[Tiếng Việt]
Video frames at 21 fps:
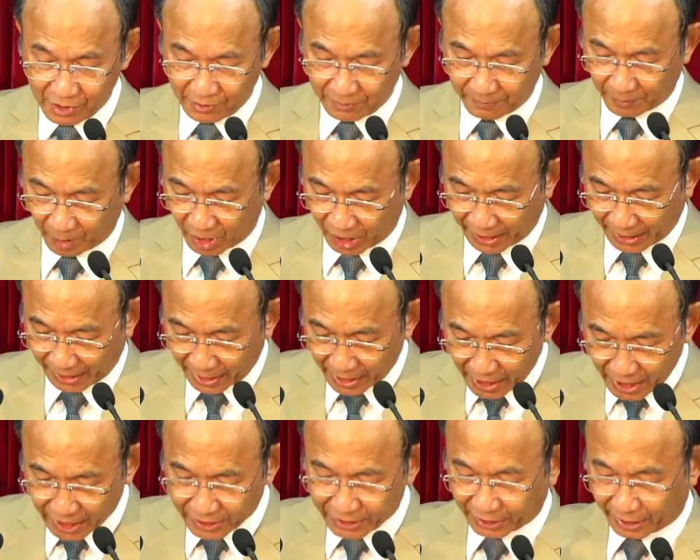mà có lẽ
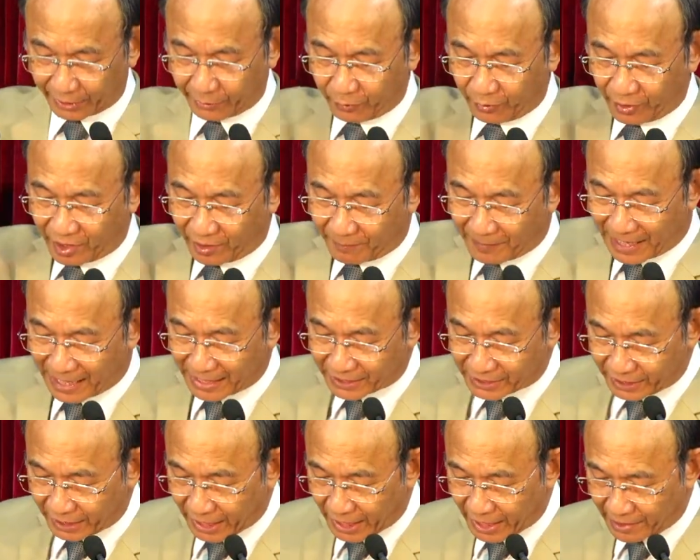hết thảy quý ông bà anh chị
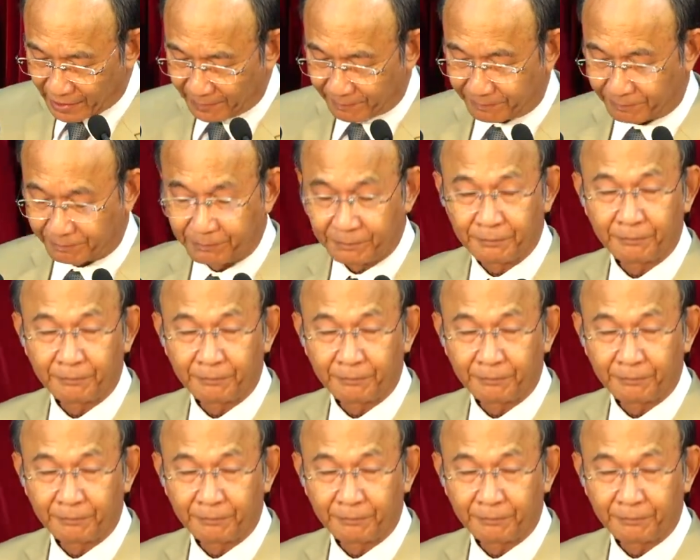em